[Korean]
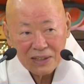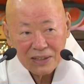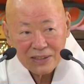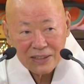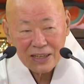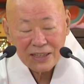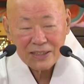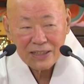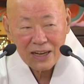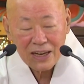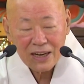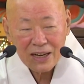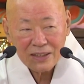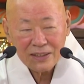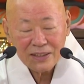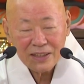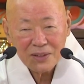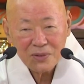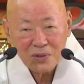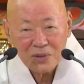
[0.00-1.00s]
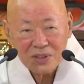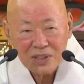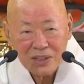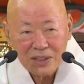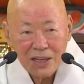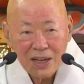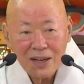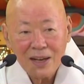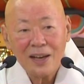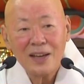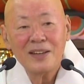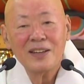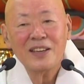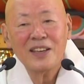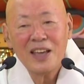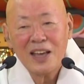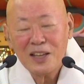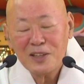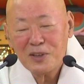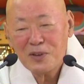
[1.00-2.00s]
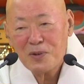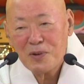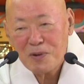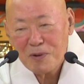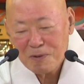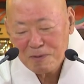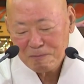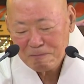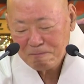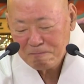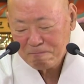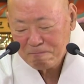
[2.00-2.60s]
찾아갈 때도 그냥 가는 게 아니고